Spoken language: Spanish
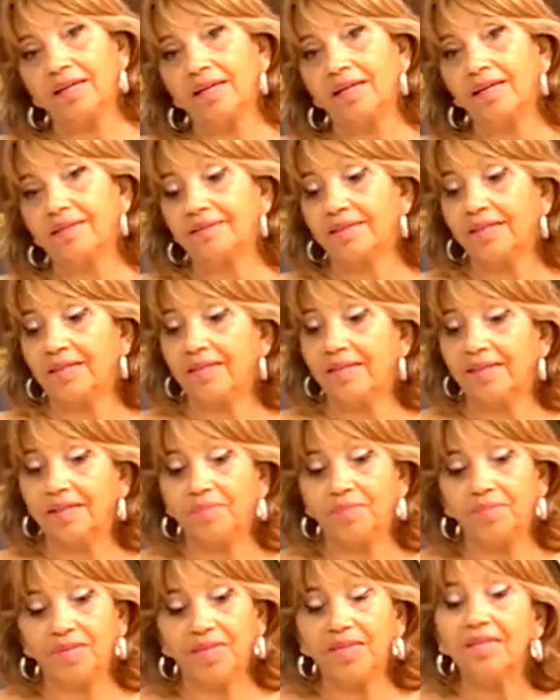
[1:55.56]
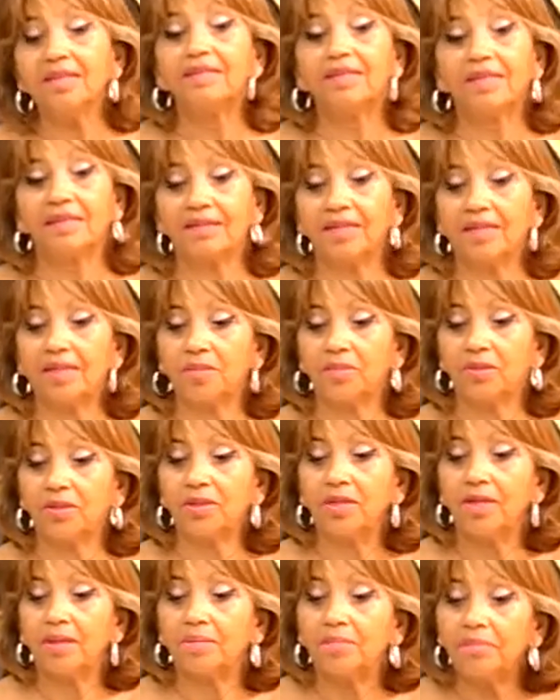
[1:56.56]
este, hice el
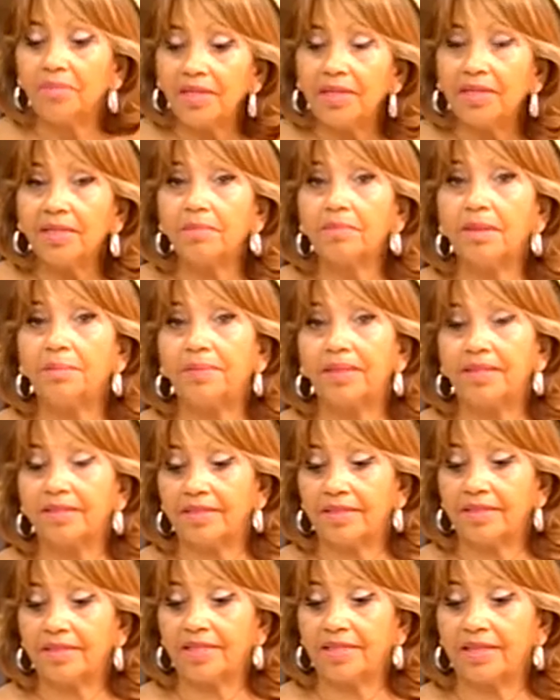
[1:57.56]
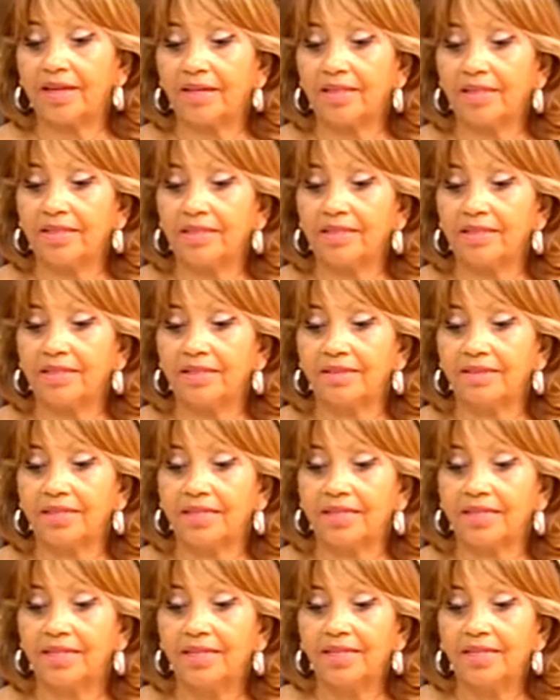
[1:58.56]
demo vine, me presenté aquí
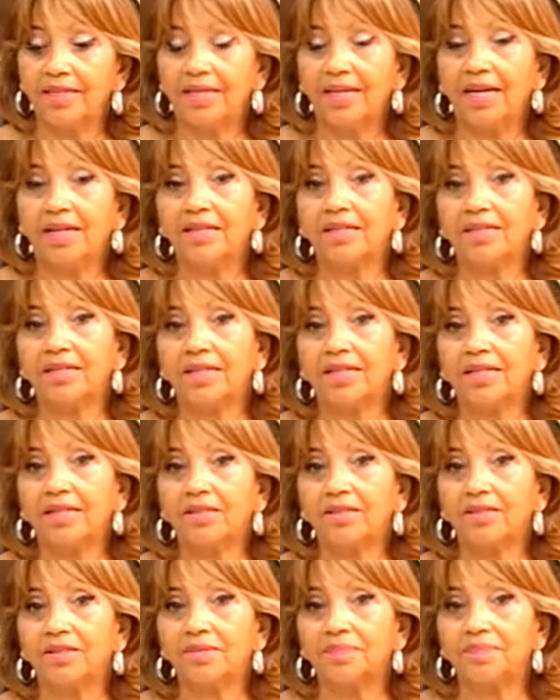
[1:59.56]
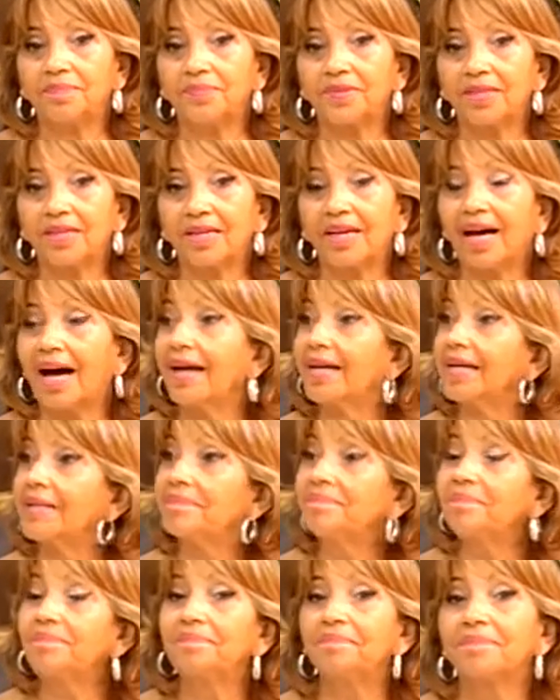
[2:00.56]
ante el ingeniero
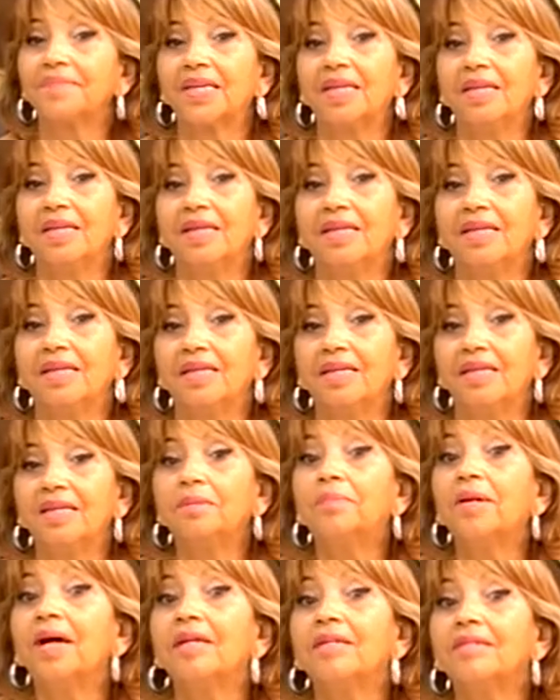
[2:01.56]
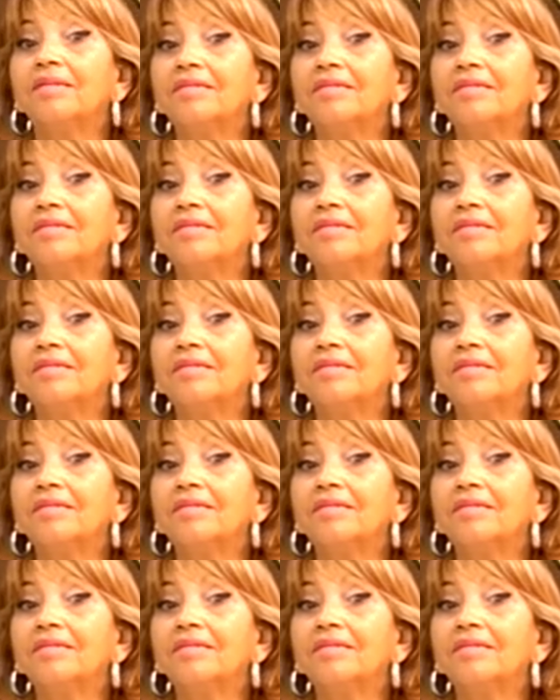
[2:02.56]
Gane. Y bueno,